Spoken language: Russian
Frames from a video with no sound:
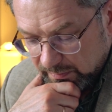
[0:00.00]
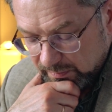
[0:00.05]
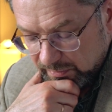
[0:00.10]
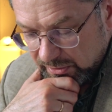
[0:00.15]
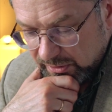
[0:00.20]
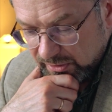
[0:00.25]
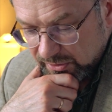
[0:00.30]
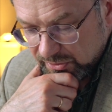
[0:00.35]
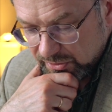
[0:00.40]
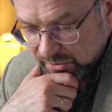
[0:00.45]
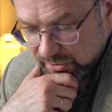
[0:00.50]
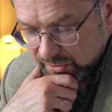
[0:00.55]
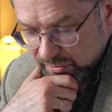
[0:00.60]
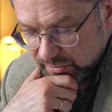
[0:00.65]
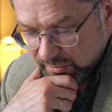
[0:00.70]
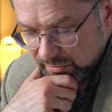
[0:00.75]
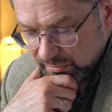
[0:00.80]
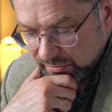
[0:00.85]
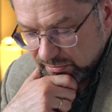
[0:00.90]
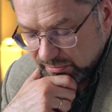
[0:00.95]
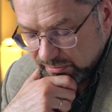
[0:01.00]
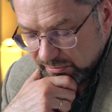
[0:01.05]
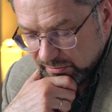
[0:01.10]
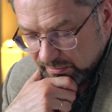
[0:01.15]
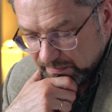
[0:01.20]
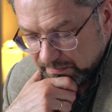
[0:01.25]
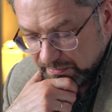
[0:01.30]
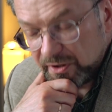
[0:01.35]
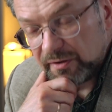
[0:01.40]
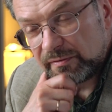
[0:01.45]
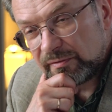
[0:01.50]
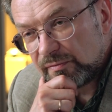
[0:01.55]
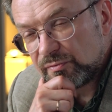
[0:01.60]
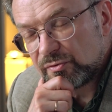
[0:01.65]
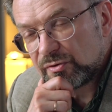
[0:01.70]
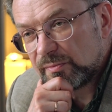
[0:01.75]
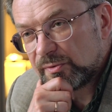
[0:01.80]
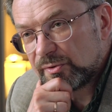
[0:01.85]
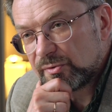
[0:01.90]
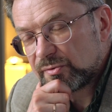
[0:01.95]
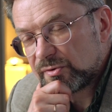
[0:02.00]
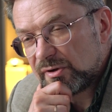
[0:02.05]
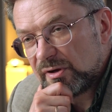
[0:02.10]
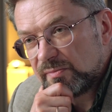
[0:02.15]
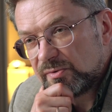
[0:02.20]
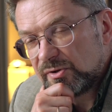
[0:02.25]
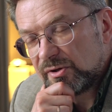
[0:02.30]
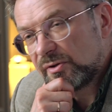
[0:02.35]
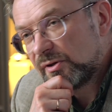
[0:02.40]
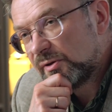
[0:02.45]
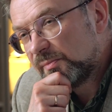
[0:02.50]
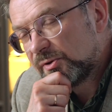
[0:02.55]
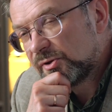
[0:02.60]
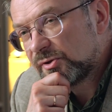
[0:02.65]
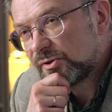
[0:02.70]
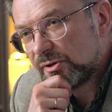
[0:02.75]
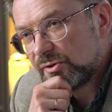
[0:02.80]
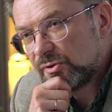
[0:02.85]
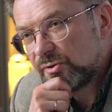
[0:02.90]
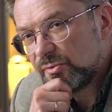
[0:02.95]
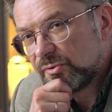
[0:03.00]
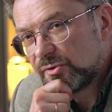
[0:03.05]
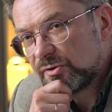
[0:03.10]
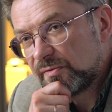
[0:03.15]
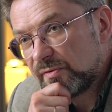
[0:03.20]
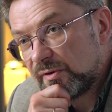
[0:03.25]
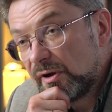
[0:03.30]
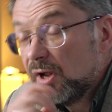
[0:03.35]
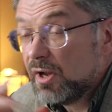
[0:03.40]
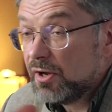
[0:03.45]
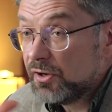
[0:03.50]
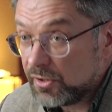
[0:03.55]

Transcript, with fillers: мне кажется, что э, первое, в чем мы нуждаемся, это именно сочувствие.